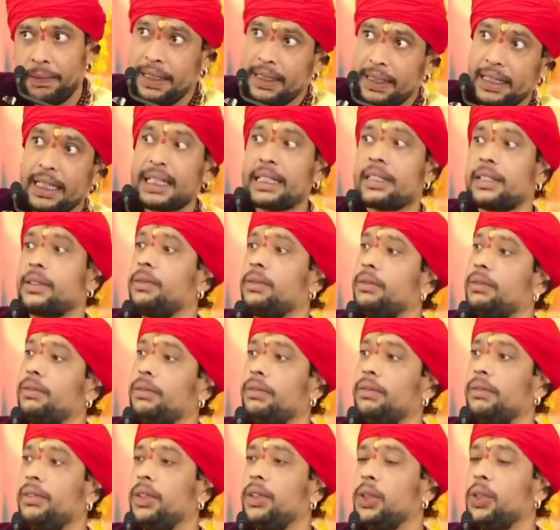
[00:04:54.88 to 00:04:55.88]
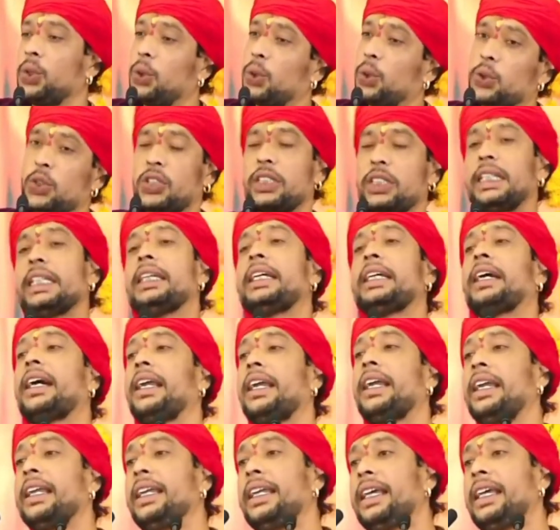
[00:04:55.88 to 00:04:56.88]
बेटा दोस्ती
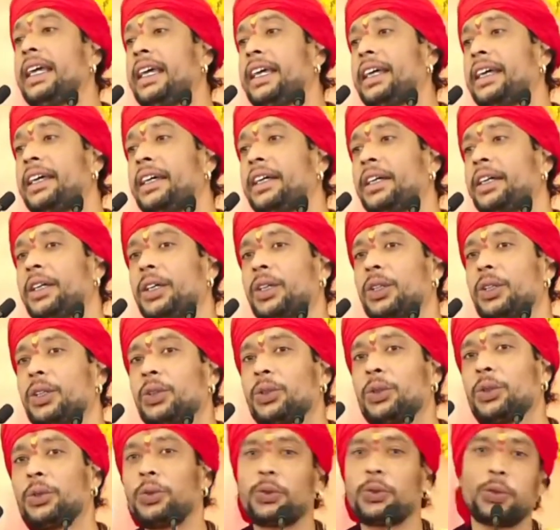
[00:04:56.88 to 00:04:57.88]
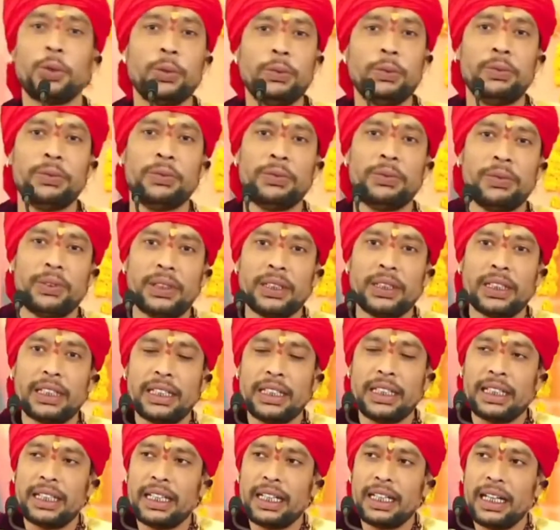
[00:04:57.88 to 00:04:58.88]
करनी है तो तुम
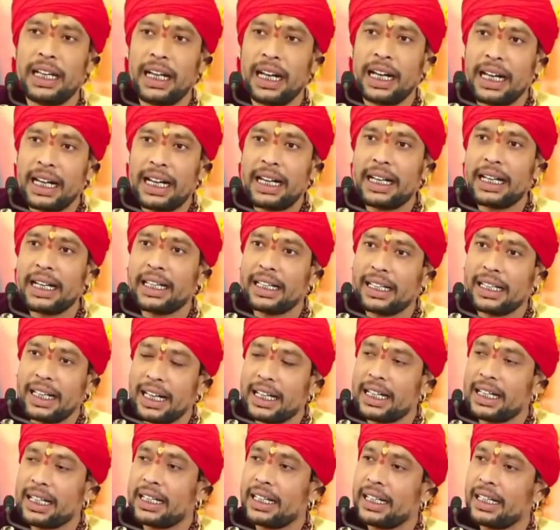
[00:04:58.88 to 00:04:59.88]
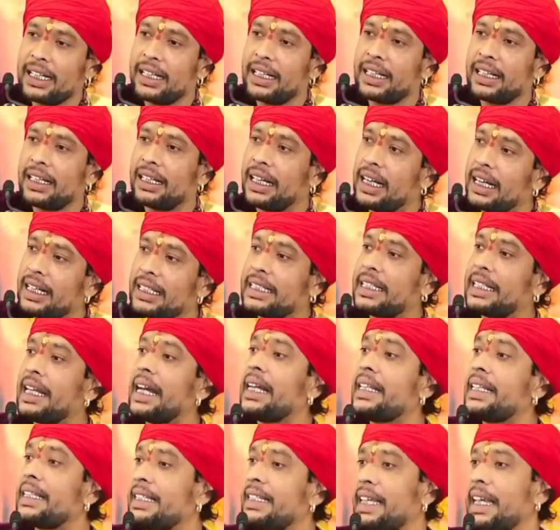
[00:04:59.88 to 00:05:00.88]
अगर
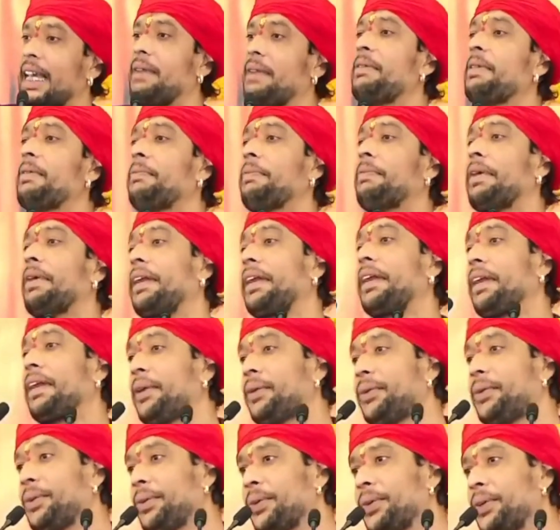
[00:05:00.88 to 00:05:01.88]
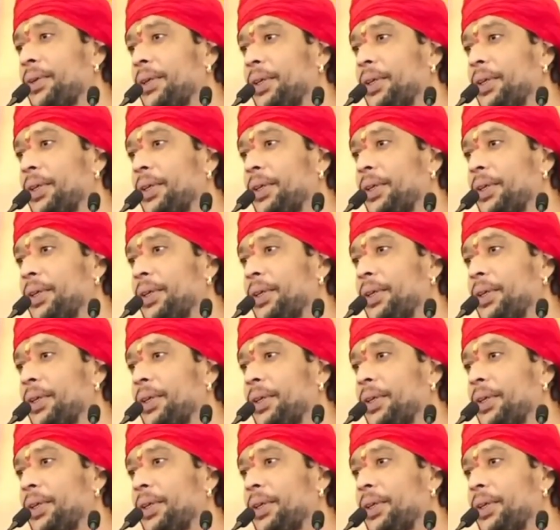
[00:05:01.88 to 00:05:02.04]
कक्षा छह में पढ़ रहे हो